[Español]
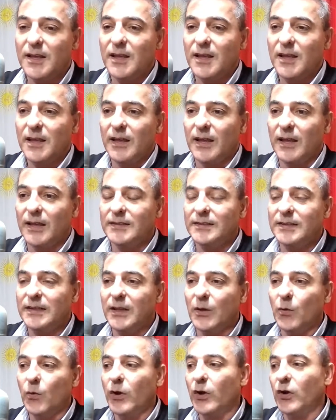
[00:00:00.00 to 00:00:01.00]
Así que
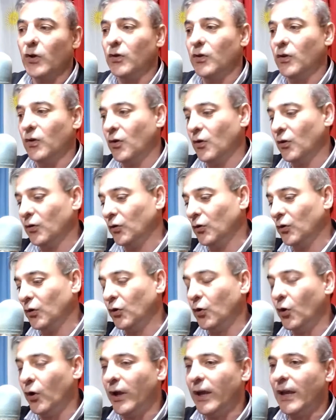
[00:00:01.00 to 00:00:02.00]
bueno, con
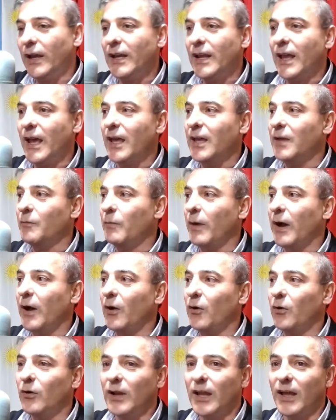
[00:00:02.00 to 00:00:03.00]
Noelia y
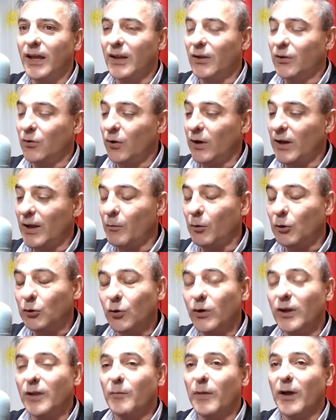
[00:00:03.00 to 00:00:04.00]
Paola, Noelia
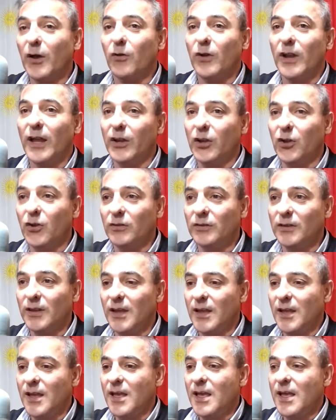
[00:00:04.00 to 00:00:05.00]
Motura y Paola Grión,
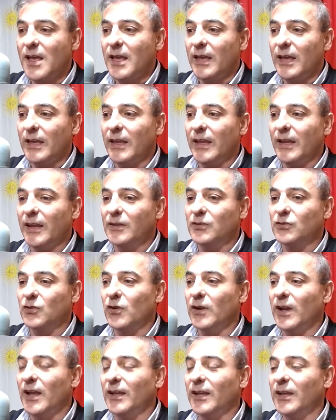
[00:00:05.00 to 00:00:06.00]
quienes
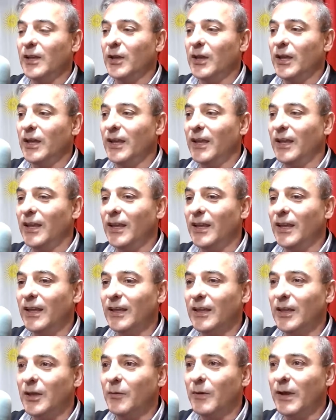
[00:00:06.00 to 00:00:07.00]
son las que,
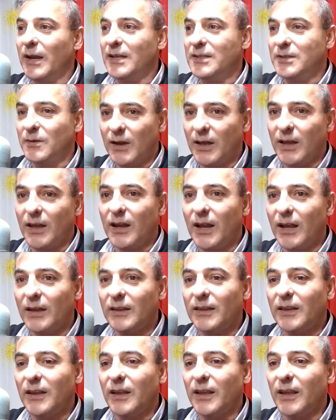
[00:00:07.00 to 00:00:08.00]
van a llevar
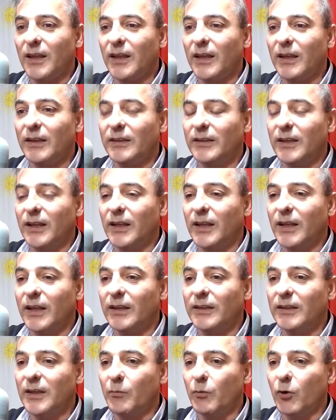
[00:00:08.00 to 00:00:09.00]
adelante este,
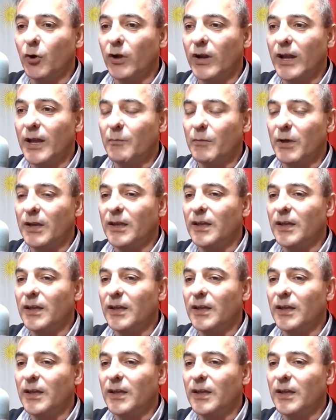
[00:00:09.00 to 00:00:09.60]
este programa,